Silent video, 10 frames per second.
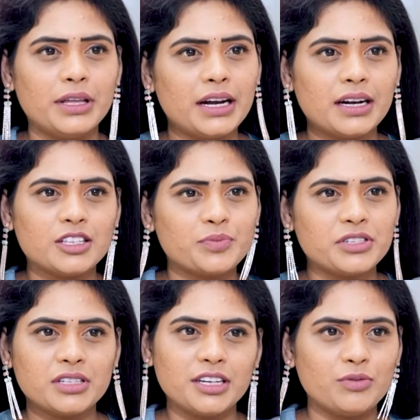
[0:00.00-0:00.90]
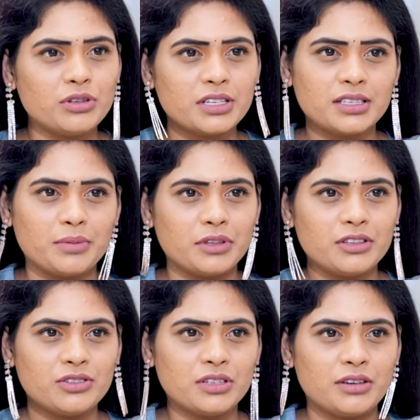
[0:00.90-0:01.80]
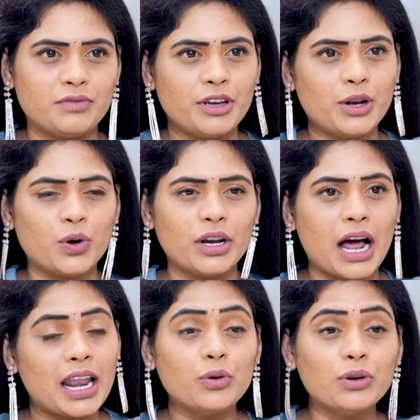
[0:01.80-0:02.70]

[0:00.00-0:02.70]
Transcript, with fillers: మీరేంటంటే ఎస్పెషల్లీ డివోర్స్కి సంబంధించి వేరొకరు అలా